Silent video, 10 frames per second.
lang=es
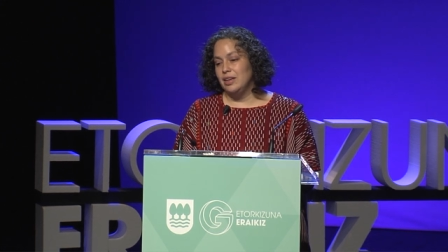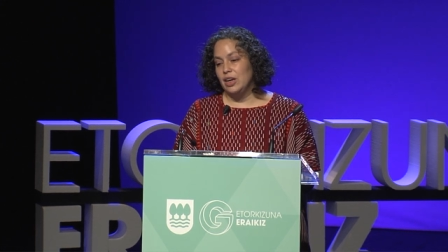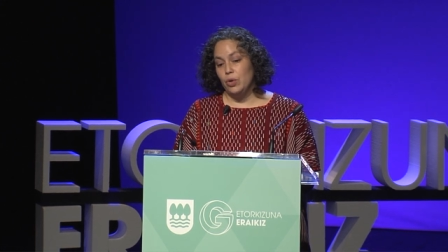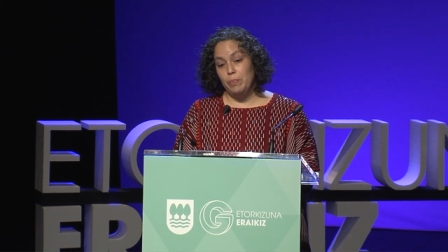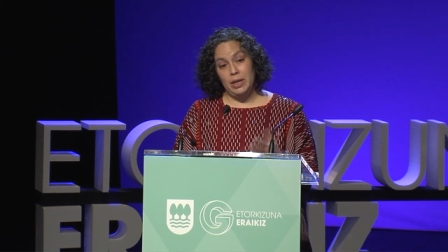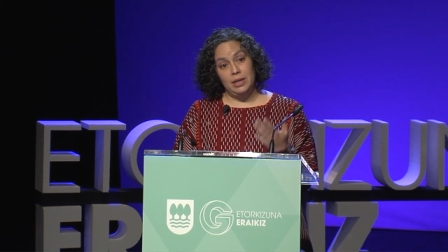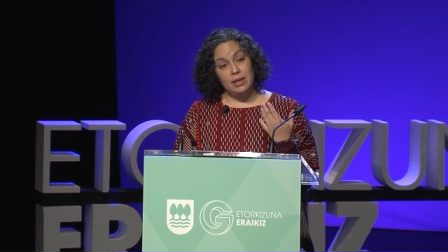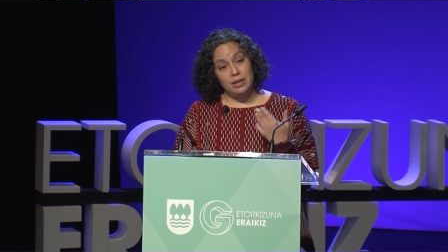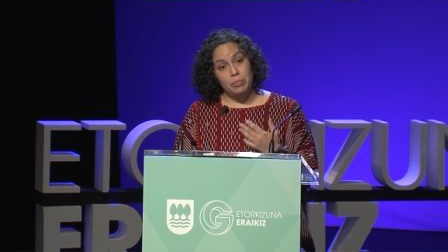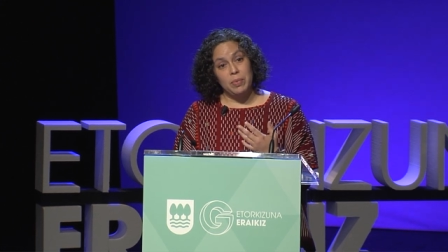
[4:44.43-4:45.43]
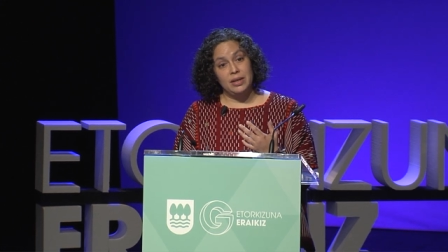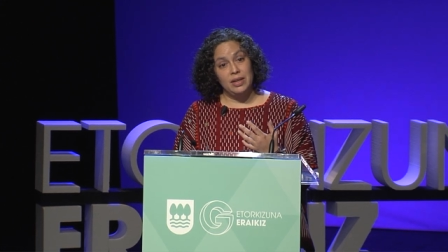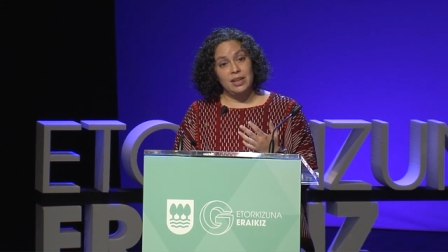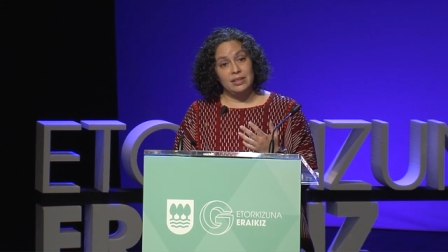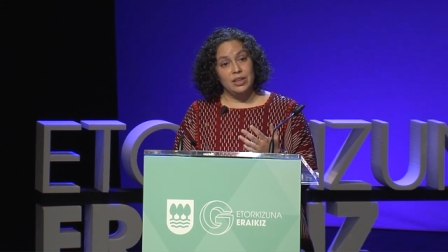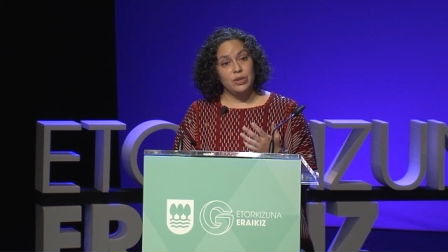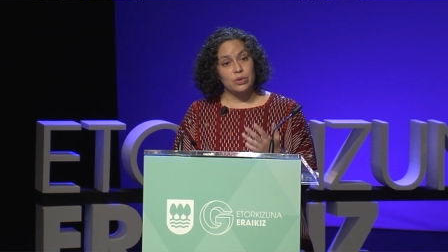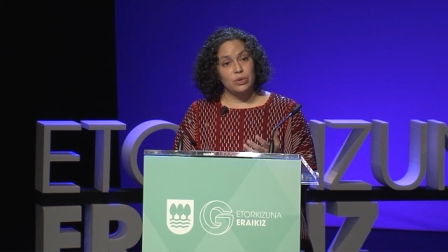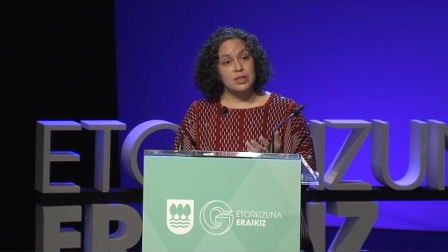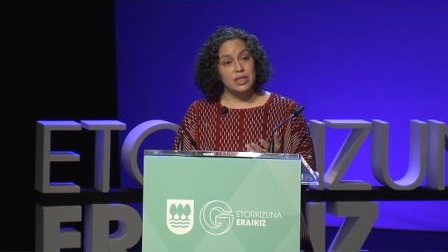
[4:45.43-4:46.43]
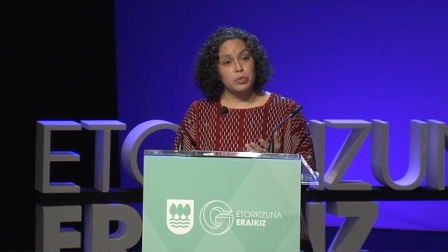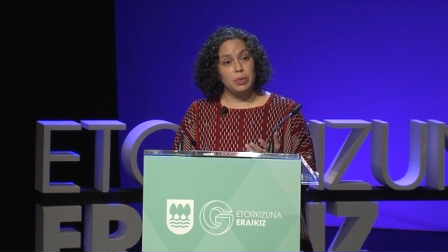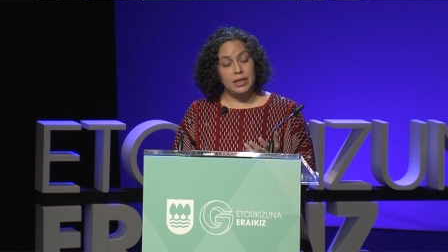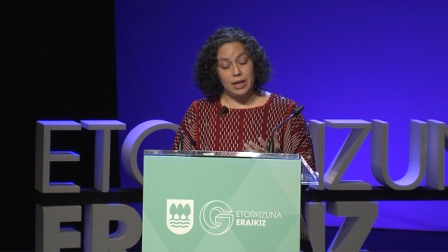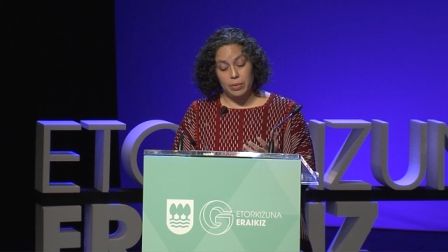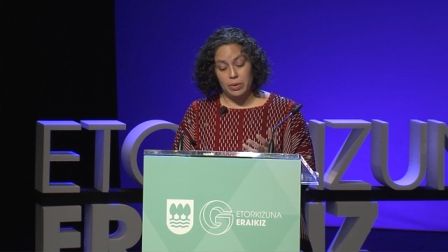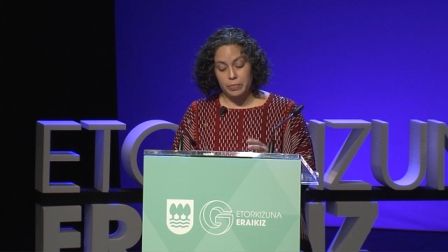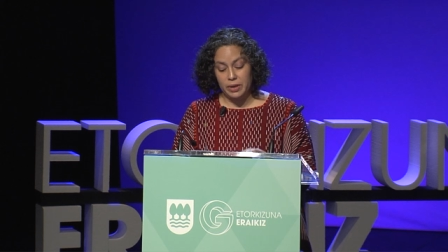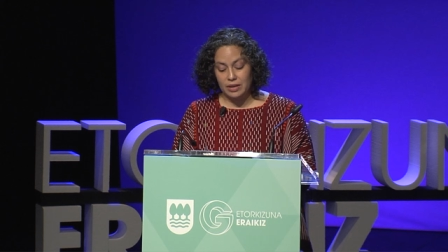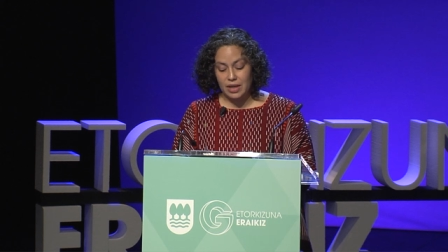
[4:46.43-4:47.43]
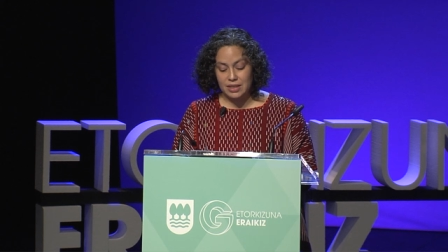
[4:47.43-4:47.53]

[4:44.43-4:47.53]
la compañera del panel anterior nos explicaba, ¿verdad?